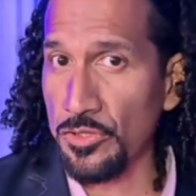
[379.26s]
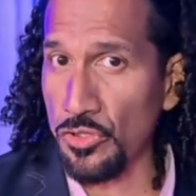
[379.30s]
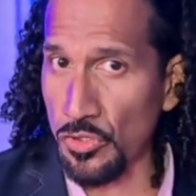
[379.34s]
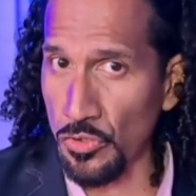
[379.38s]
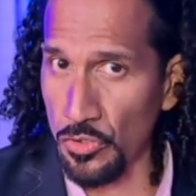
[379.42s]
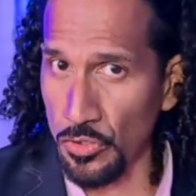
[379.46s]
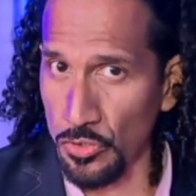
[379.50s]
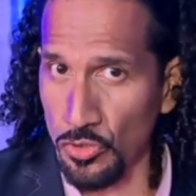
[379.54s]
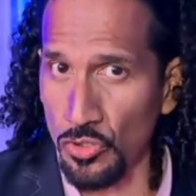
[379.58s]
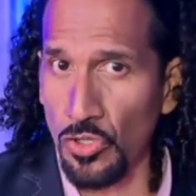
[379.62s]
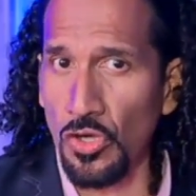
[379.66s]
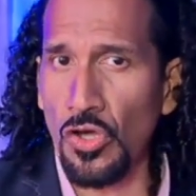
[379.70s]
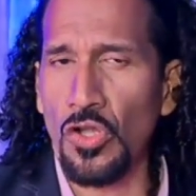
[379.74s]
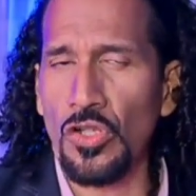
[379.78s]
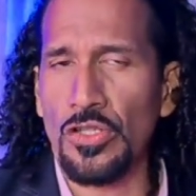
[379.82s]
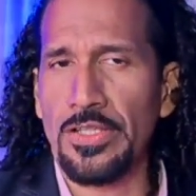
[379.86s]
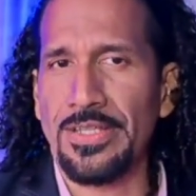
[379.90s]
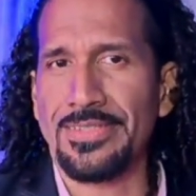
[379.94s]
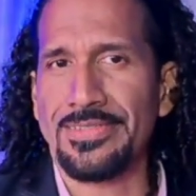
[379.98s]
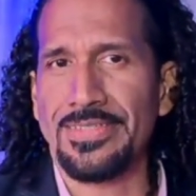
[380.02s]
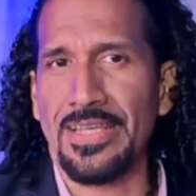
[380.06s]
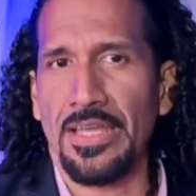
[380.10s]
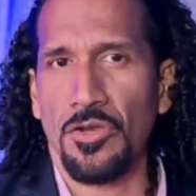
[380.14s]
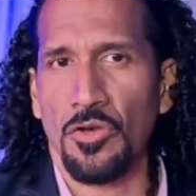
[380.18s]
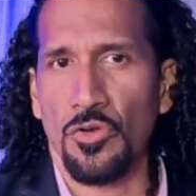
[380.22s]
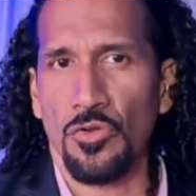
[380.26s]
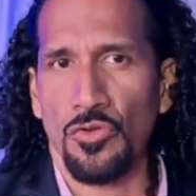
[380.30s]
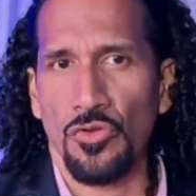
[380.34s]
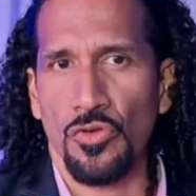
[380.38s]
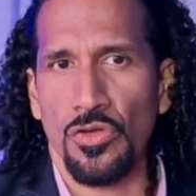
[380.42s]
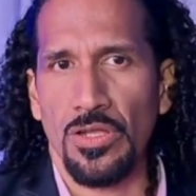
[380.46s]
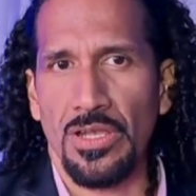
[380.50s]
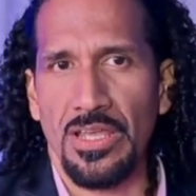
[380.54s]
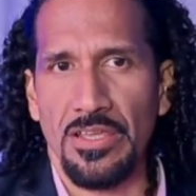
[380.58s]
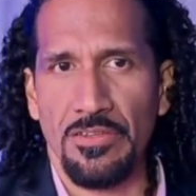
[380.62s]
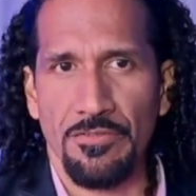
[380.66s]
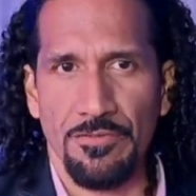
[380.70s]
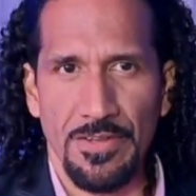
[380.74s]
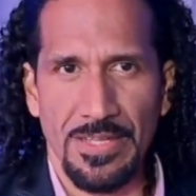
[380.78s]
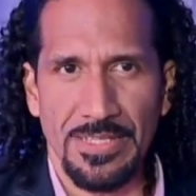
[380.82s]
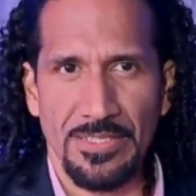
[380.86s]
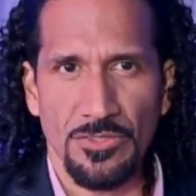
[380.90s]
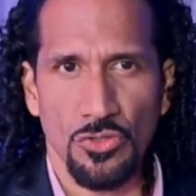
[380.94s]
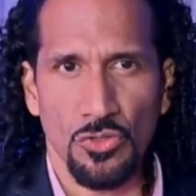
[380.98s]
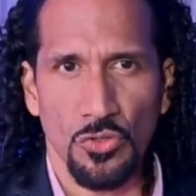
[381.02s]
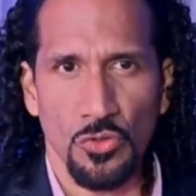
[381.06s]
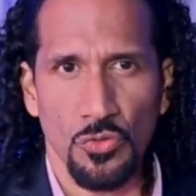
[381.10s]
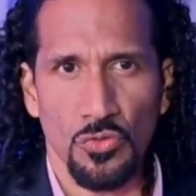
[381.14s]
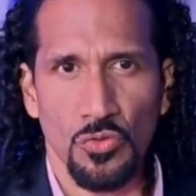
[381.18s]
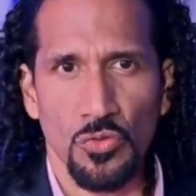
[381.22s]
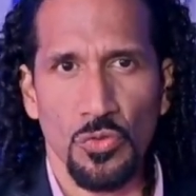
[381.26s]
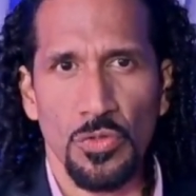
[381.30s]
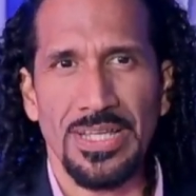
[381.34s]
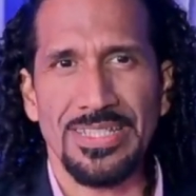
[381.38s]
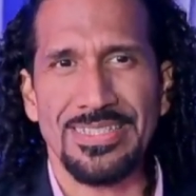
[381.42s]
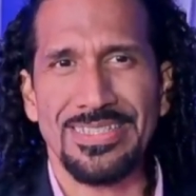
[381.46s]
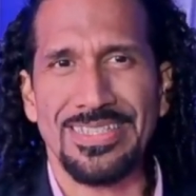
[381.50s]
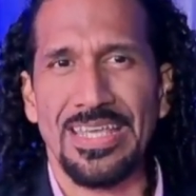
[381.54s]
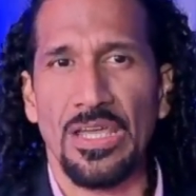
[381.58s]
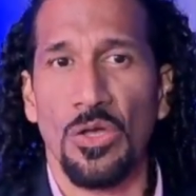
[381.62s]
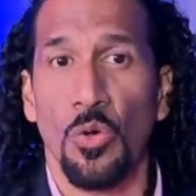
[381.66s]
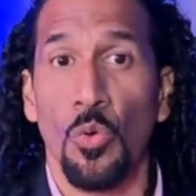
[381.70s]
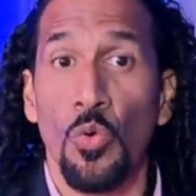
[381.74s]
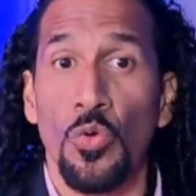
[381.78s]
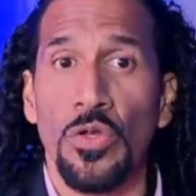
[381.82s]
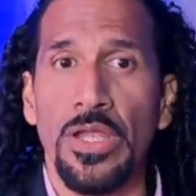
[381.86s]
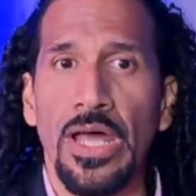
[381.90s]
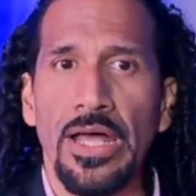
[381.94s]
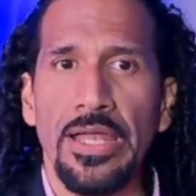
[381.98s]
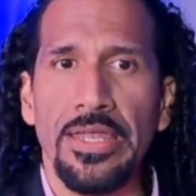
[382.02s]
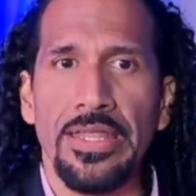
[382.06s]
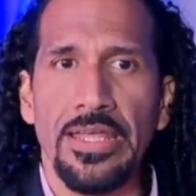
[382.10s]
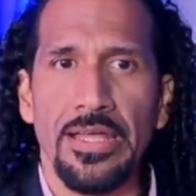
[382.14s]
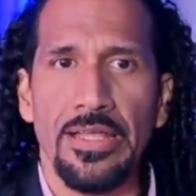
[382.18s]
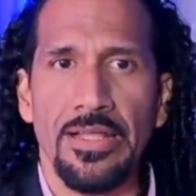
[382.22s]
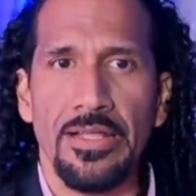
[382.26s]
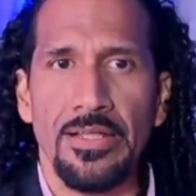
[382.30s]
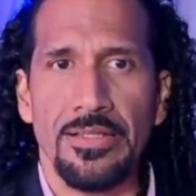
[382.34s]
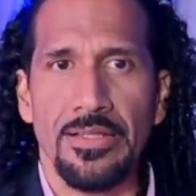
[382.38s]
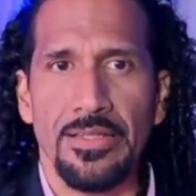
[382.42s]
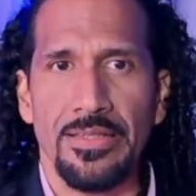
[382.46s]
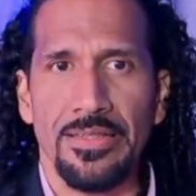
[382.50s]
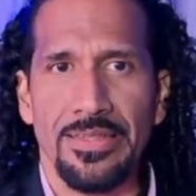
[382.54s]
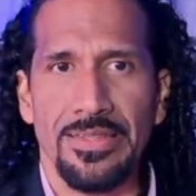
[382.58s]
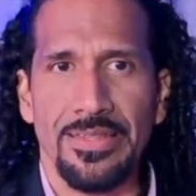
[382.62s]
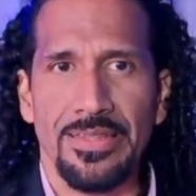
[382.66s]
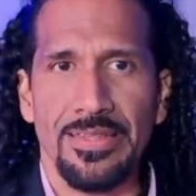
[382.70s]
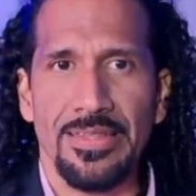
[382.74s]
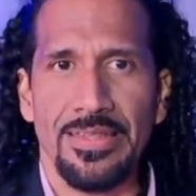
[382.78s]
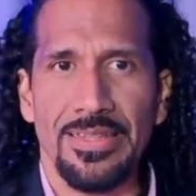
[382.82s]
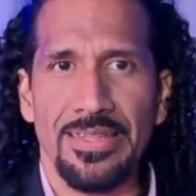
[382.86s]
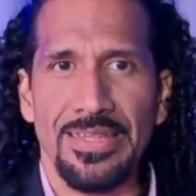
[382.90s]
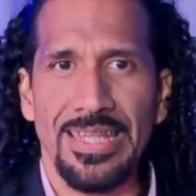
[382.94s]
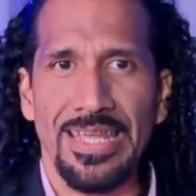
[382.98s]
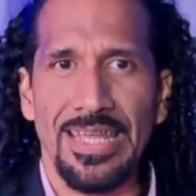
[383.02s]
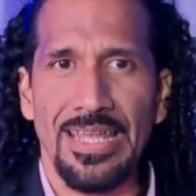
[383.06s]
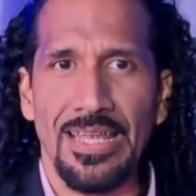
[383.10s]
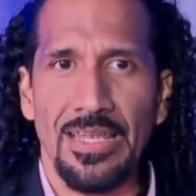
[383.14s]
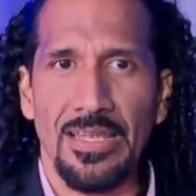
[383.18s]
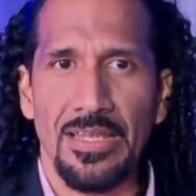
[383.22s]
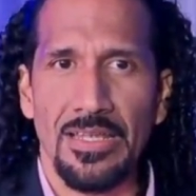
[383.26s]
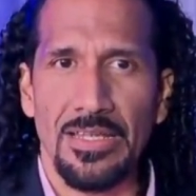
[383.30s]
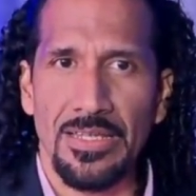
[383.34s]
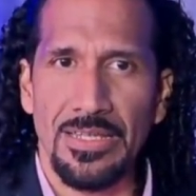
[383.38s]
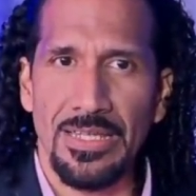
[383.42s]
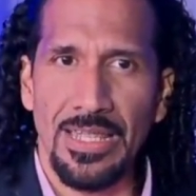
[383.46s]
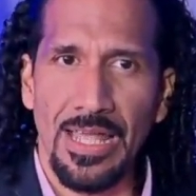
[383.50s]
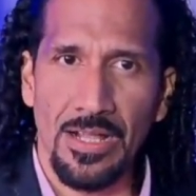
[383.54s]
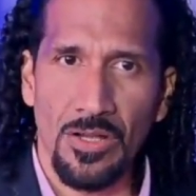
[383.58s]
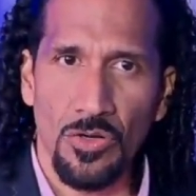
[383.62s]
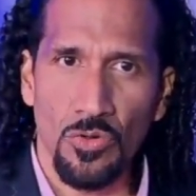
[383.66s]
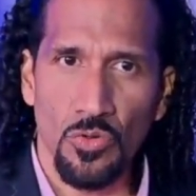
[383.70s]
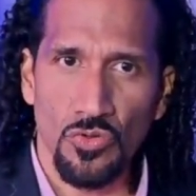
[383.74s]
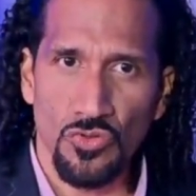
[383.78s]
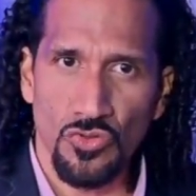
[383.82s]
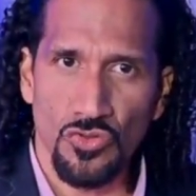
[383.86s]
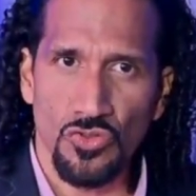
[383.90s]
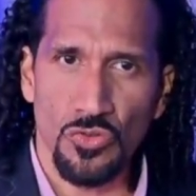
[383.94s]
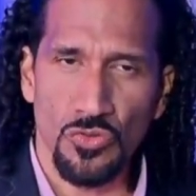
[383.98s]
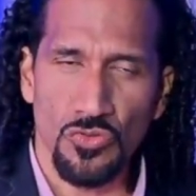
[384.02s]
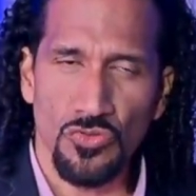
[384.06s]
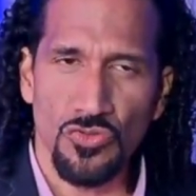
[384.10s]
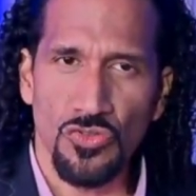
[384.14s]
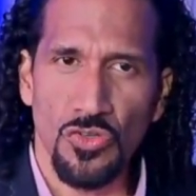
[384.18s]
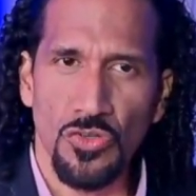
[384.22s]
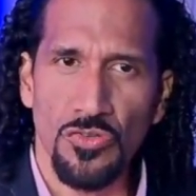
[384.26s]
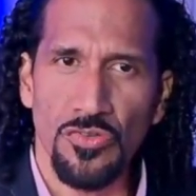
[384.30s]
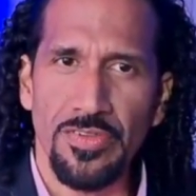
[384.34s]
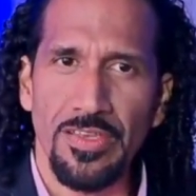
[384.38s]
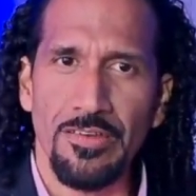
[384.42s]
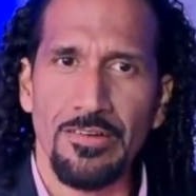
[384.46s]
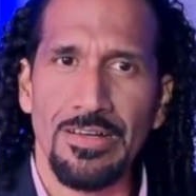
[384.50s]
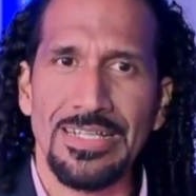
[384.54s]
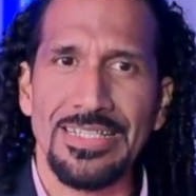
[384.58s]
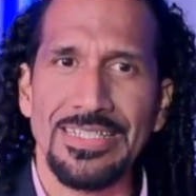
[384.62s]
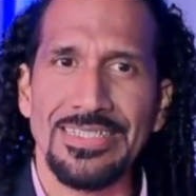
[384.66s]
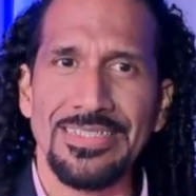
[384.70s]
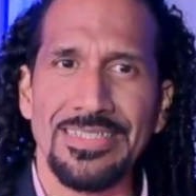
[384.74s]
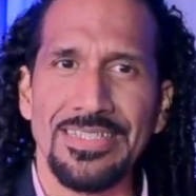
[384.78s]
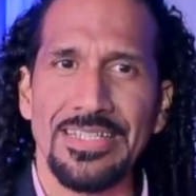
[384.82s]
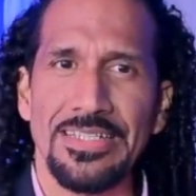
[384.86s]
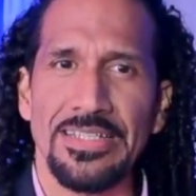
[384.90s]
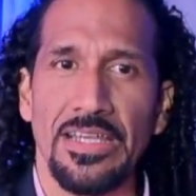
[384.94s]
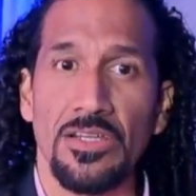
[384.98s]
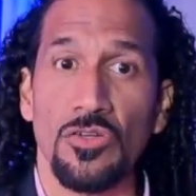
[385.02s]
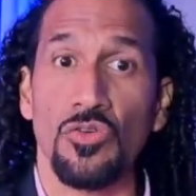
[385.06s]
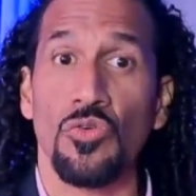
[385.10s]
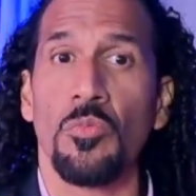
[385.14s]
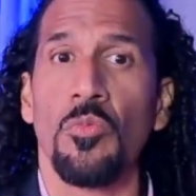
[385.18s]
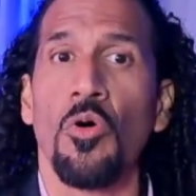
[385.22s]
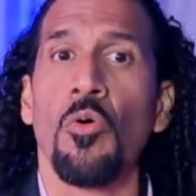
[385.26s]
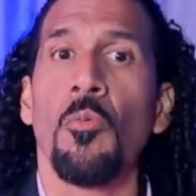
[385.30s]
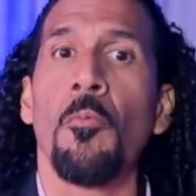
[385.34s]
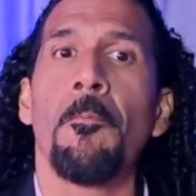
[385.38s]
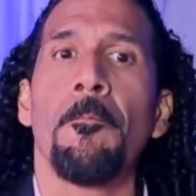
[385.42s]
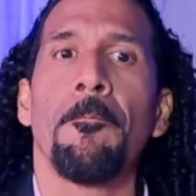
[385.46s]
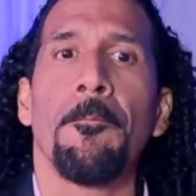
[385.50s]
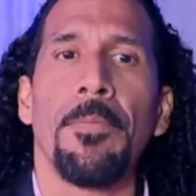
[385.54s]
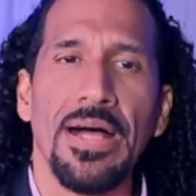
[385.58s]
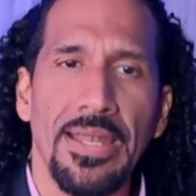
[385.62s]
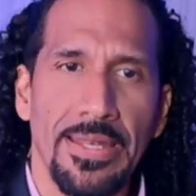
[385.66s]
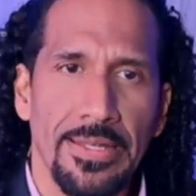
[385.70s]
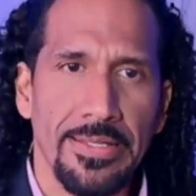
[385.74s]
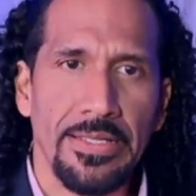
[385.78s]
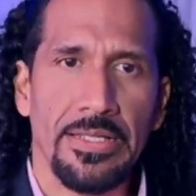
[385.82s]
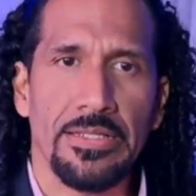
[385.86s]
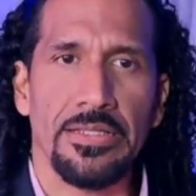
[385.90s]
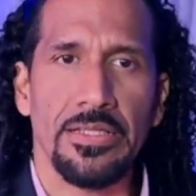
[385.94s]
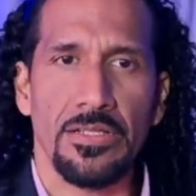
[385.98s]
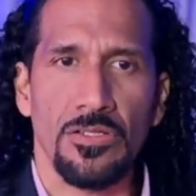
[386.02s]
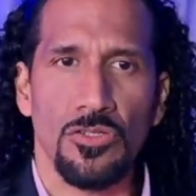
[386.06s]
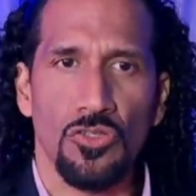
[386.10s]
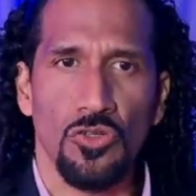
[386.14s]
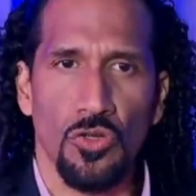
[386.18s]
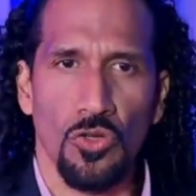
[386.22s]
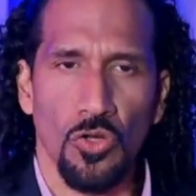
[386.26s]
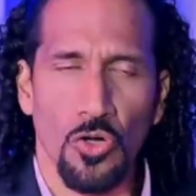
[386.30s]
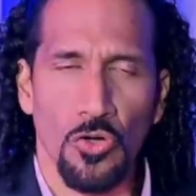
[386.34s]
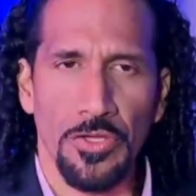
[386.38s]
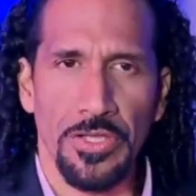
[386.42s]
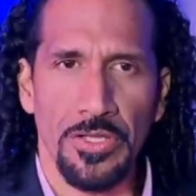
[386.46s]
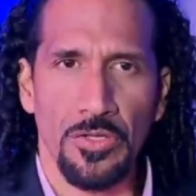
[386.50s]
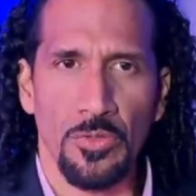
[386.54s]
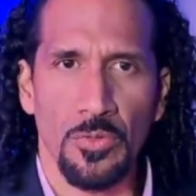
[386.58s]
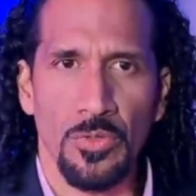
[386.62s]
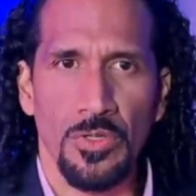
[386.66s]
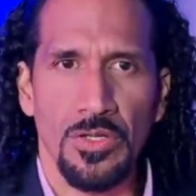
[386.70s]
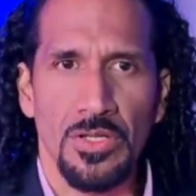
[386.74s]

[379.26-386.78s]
de todo el desarrollo de la infraestructura es que un área de la construcción se va a destinar como un parque tecnológico.